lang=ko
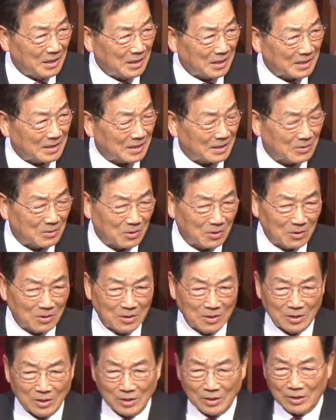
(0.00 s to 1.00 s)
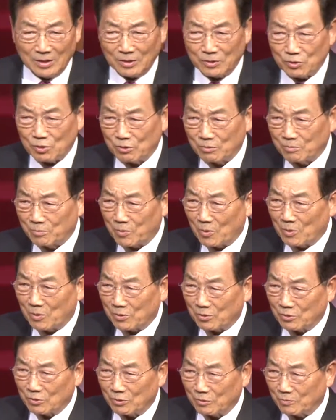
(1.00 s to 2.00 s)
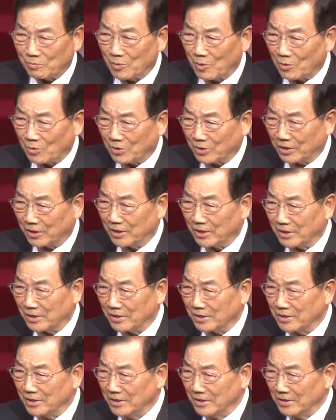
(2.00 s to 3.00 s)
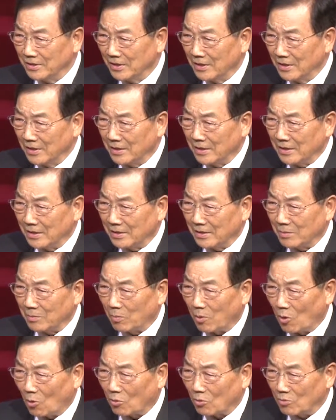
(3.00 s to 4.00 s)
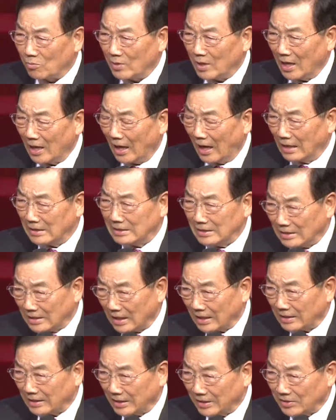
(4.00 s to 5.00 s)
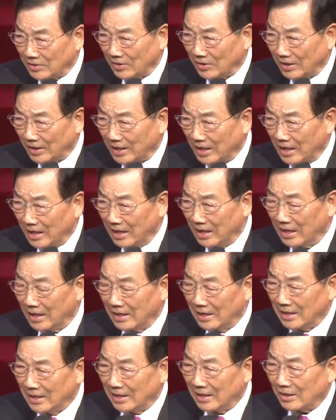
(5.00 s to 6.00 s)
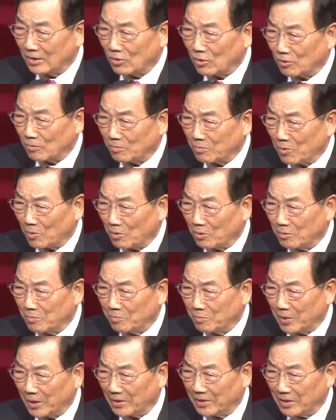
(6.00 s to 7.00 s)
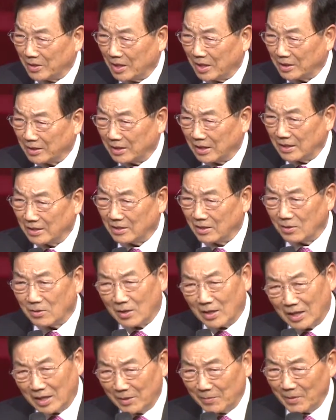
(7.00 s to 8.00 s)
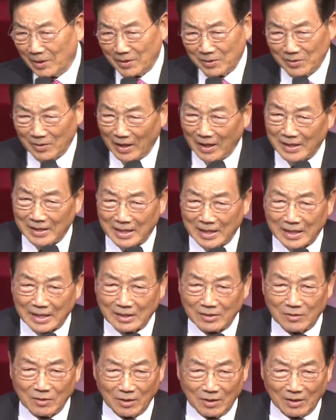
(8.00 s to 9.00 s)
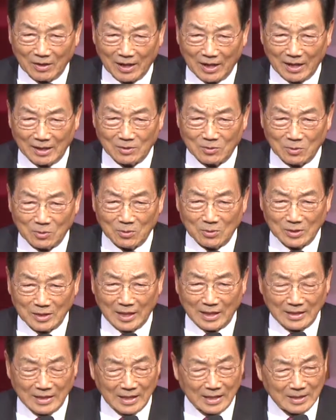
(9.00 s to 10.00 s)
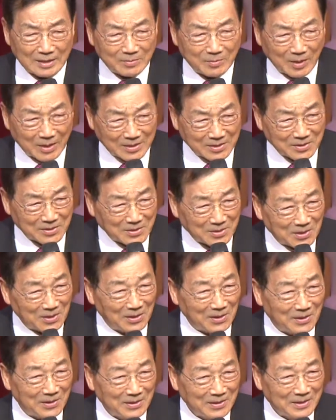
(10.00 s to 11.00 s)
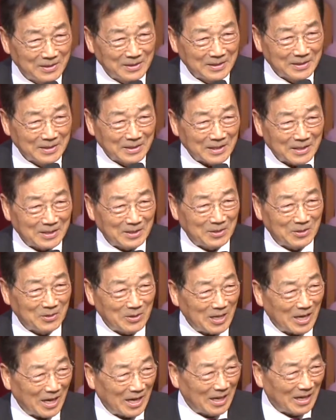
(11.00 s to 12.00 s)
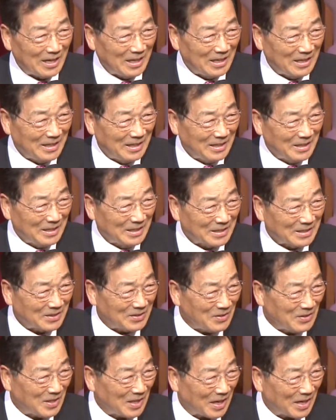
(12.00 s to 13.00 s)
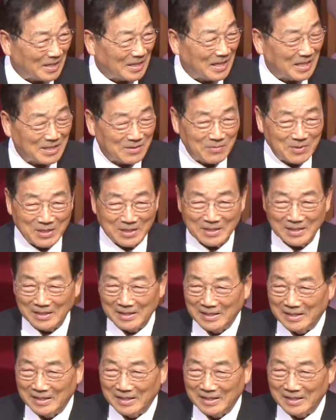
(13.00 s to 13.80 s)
그리고 축복, 축복 그러는 거는 복음이 아니다 그랬으니까 축복을 받으라 그랬는데도 아멘도 안 하겠대. 하도 야단을 맞아서 할렐루야. 그런데 하나님이